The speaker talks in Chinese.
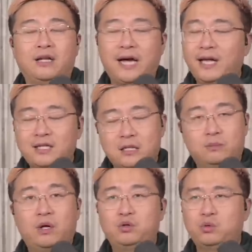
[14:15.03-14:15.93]
他爱再怎
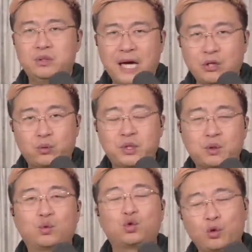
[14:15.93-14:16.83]
么闹，就是亚洲人
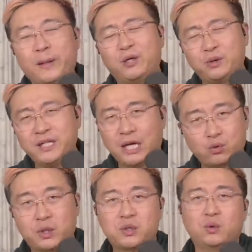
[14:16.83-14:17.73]
受苦，说白了就是亚
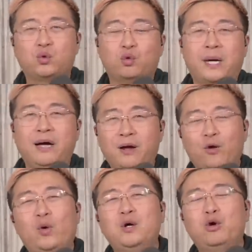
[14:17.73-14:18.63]
洲人受苦嘛，
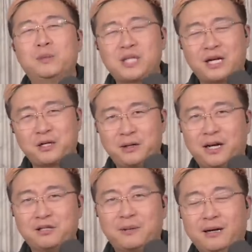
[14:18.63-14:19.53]
关我们啥事儿
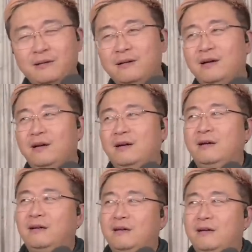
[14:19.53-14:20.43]
啊？是吧？
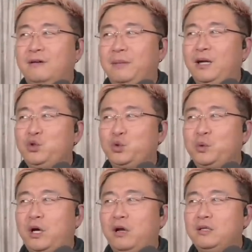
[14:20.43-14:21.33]
呃，梅朗
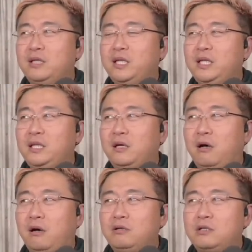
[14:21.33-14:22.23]
雄好像第
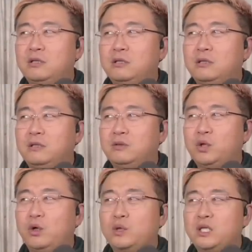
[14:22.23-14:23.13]
好像是
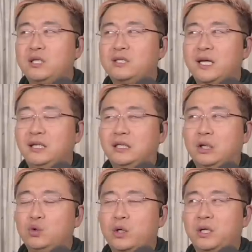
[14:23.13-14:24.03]
最后剩个三个
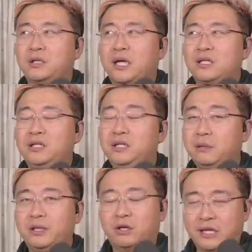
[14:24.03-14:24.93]
候选人，他是第一
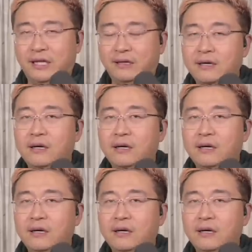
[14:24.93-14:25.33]
个被淘汰的，